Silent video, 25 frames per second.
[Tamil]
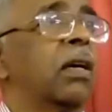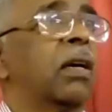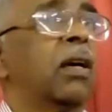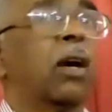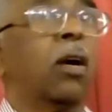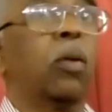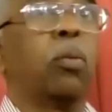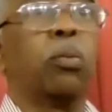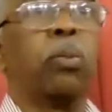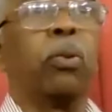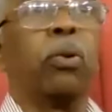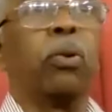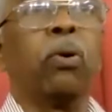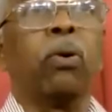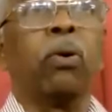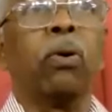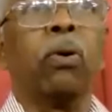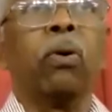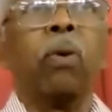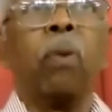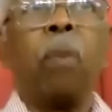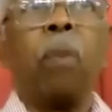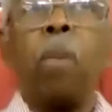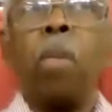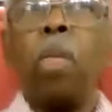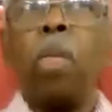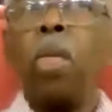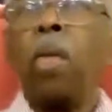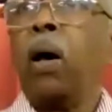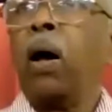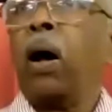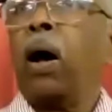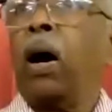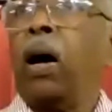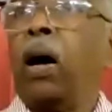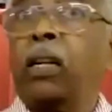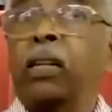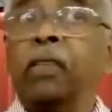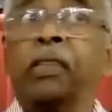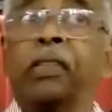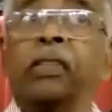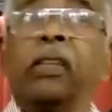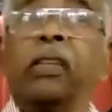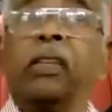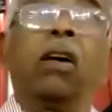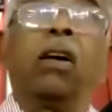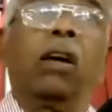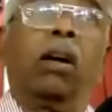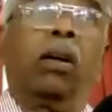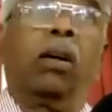அப்போ
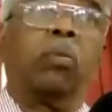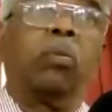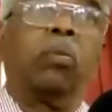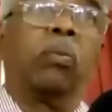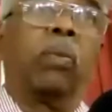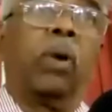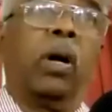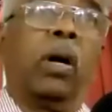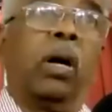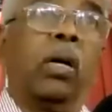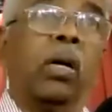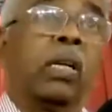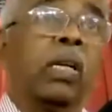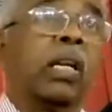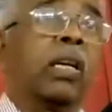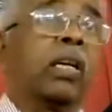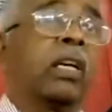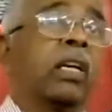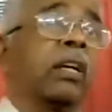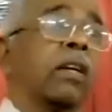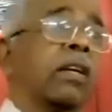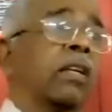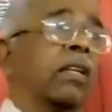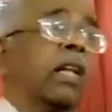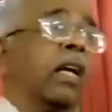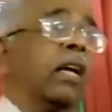அரசாங் அன்றைக்கு இருந்த